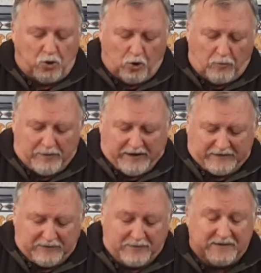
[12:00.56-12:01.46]

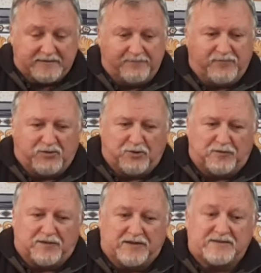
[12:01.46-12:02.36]
cooperativas.
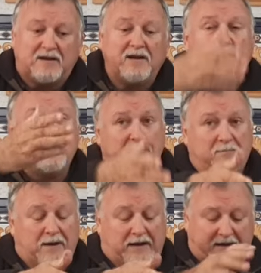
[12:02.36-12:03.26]
Entonces,
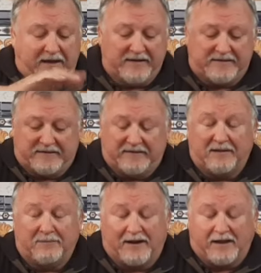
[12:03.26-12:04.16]
Marqués
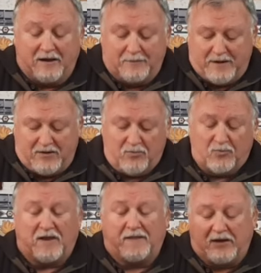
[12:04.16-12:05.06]
de Marialba,
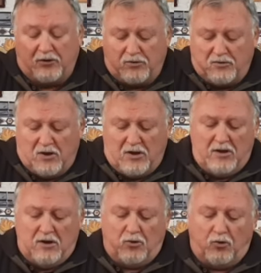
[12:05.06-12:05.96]
como ya digo,
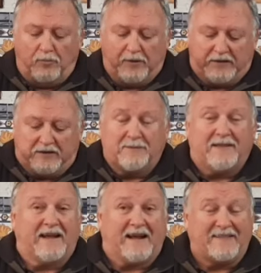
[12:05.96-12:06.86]

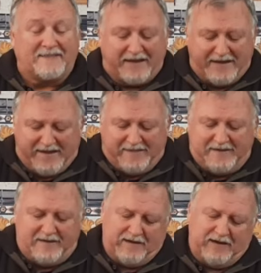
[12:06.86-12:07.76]
cooperativa de
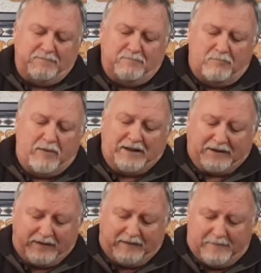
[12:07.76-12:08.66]
Cantañede en
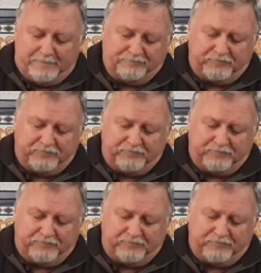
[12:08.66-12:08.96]
Bairrada.